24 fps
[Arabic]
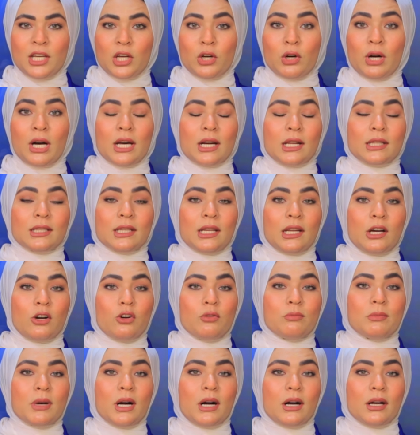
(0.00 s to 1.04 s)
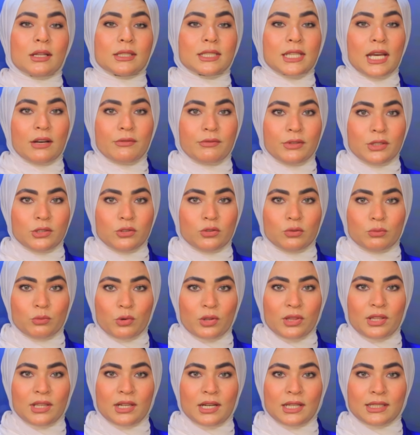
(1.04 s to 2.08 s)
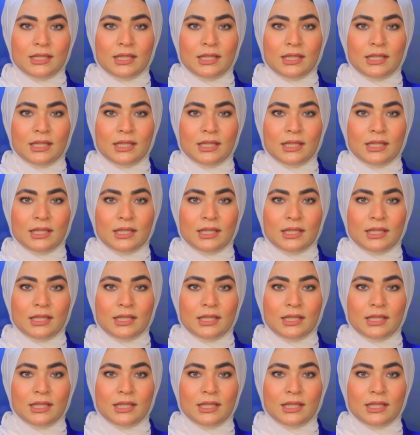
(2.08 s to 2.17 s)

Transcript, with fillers: وعرض لهم مقاطع فيديو مثيرة